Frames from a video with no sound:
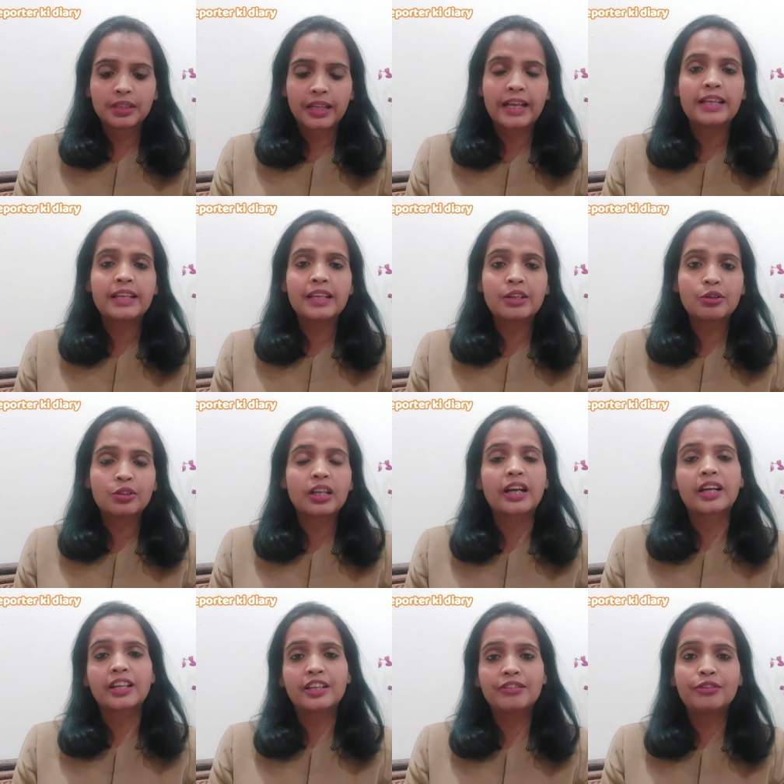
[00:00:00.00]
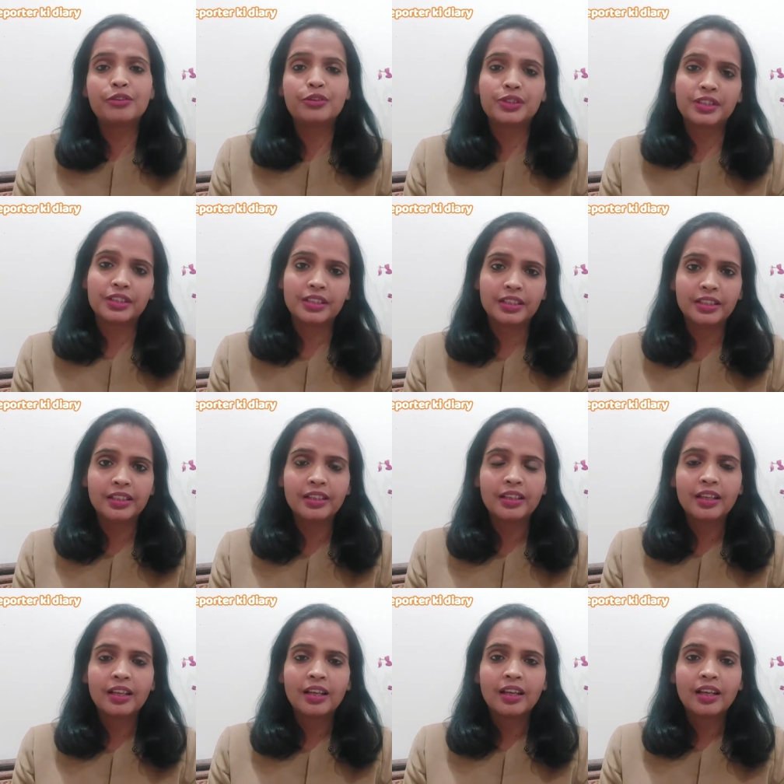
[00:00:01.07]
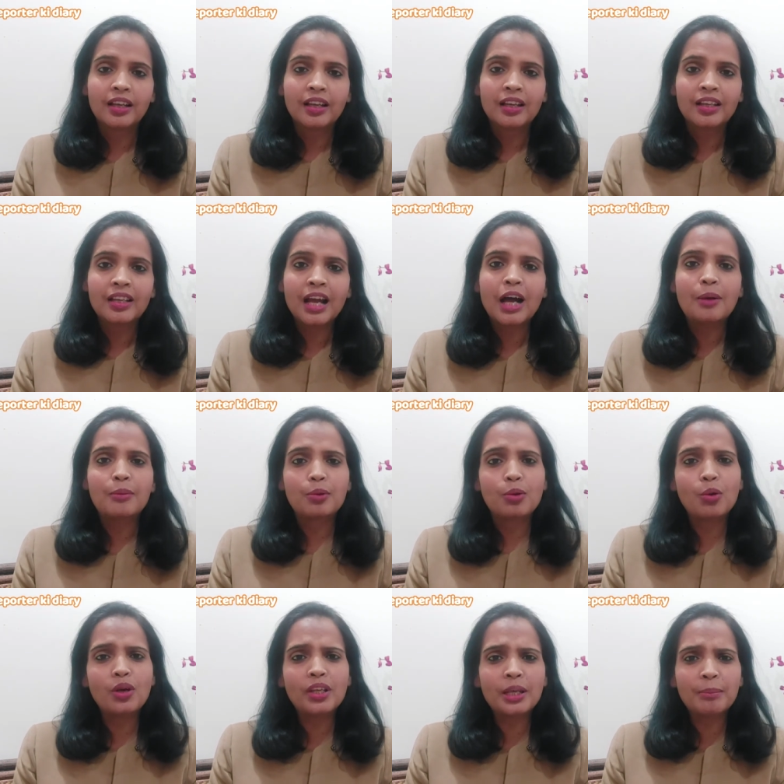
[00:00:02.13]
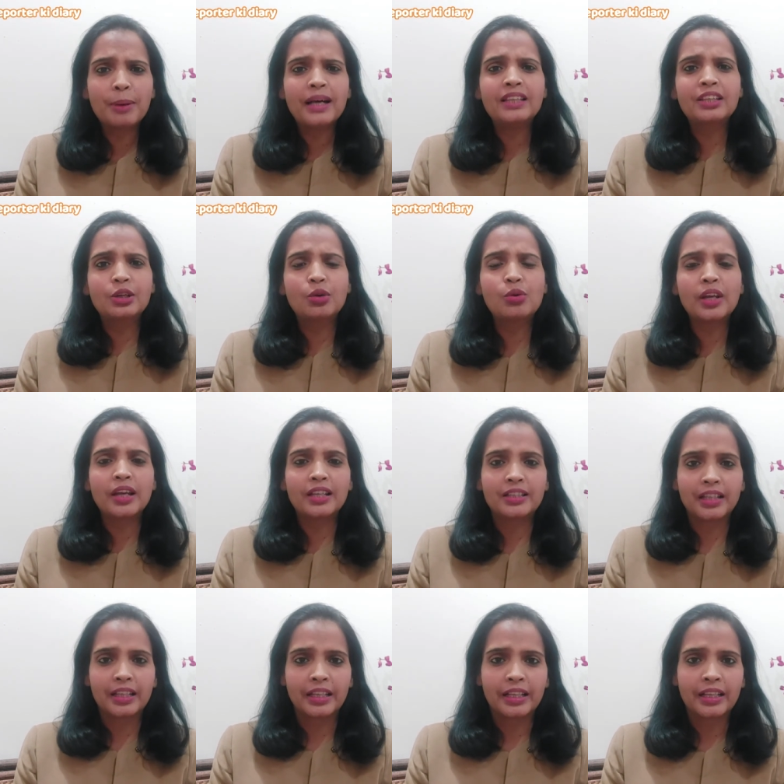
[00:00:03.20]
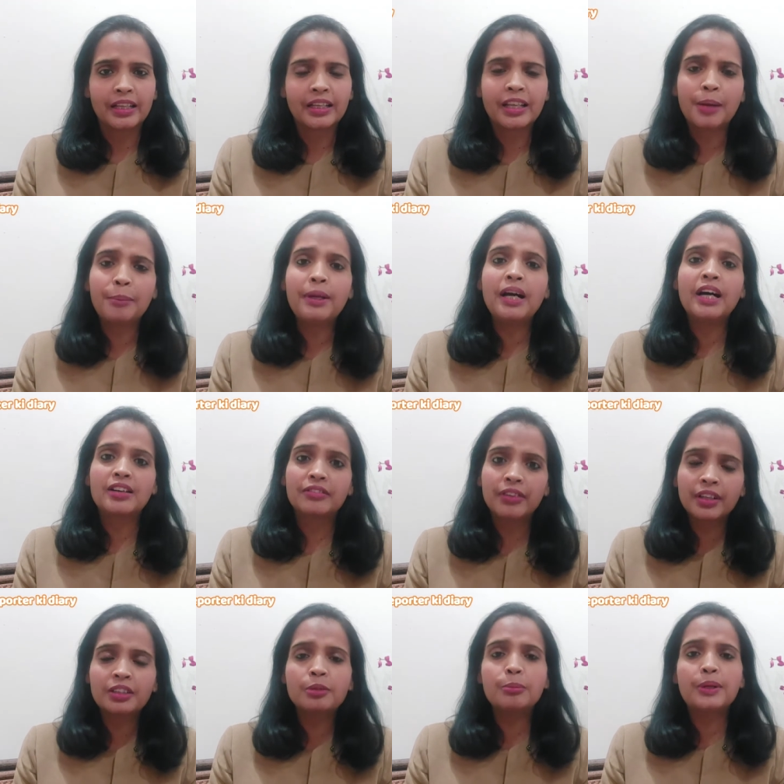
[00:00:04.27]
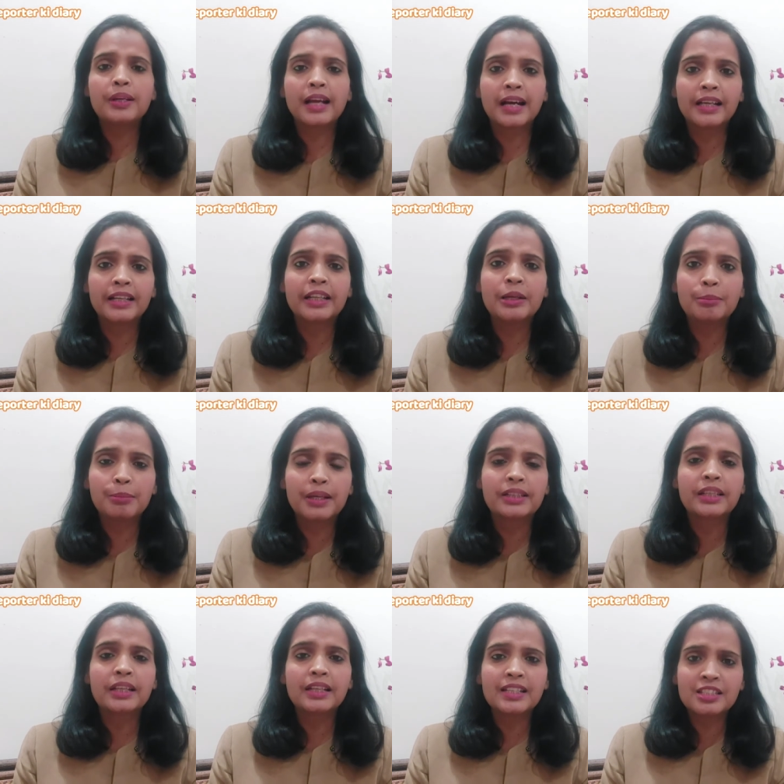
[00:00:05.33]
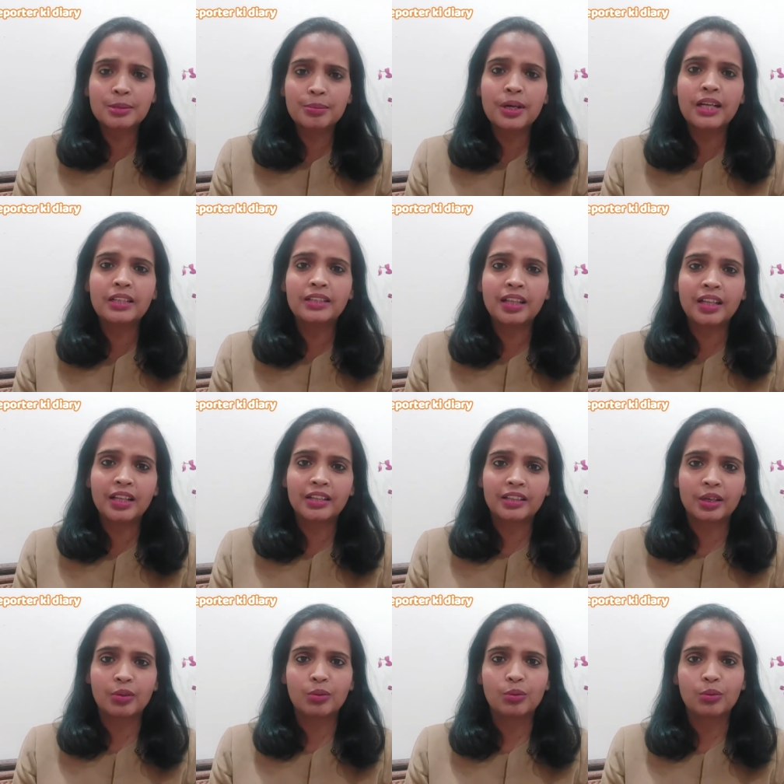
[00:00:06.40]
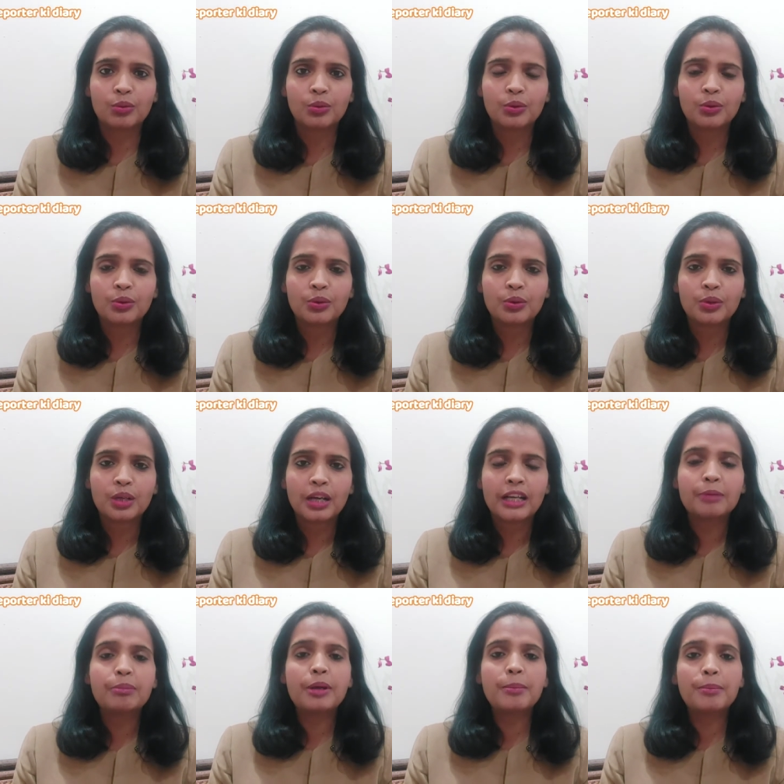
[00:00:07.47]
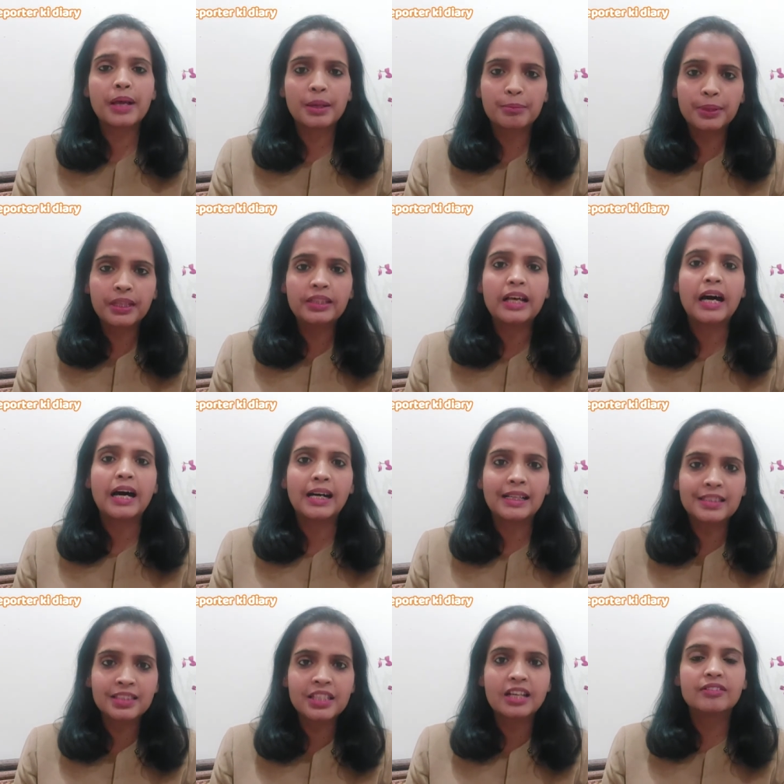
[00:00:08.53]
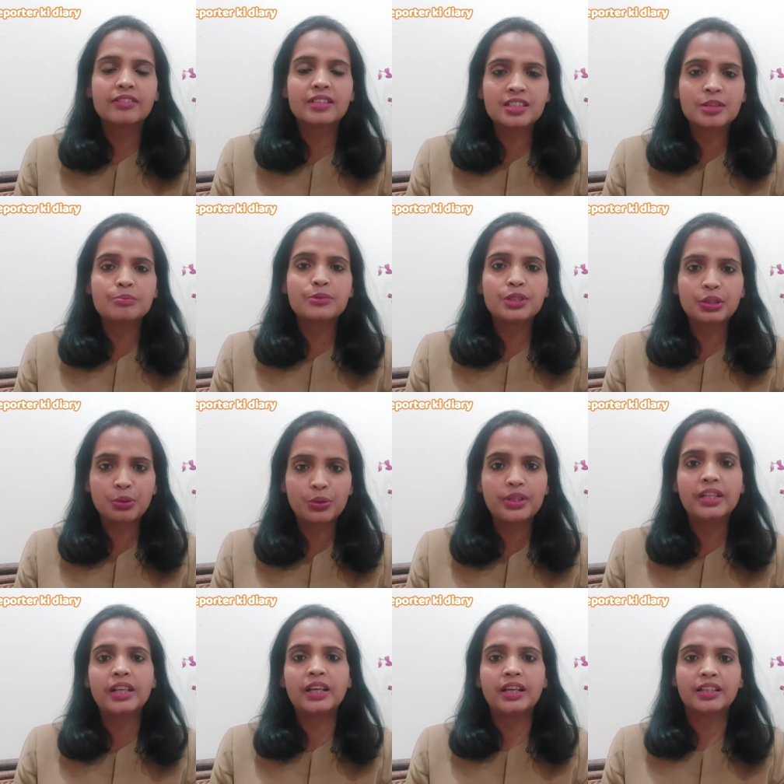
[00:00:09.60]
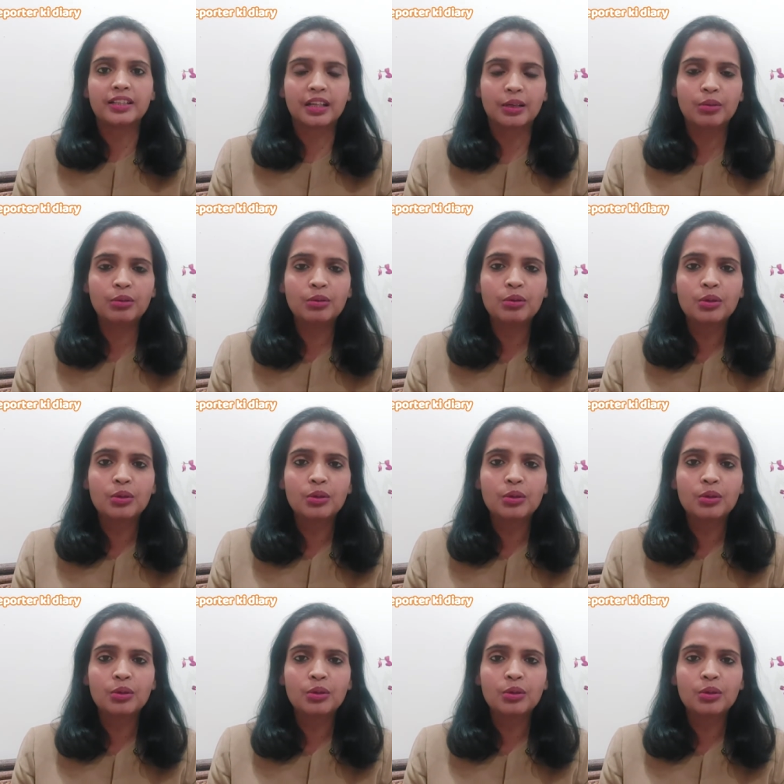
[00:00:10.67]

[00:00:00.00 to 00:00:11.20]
कहेंगे कि तकलीफ होती थी कि हाँ, लोग ये बात क्यों कहते हैं क्या मैं हर वक्त बिरयानी मटन ये सब खाता रहता हूँ अरे भाई मैं भी दाल चावल सब्जी रोटी खाता हूँ